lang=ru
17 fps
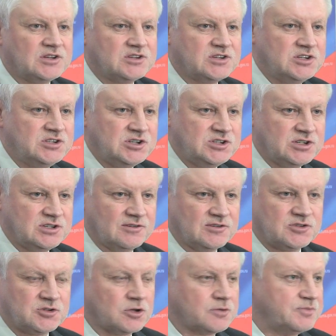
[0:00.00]

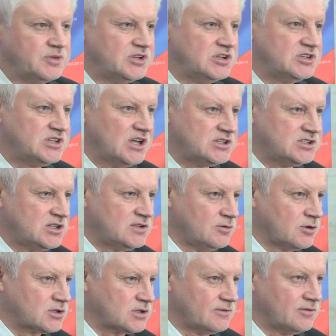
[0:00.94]

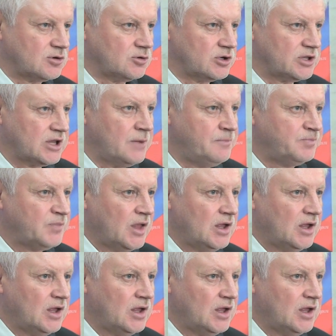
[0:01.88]
1954 года.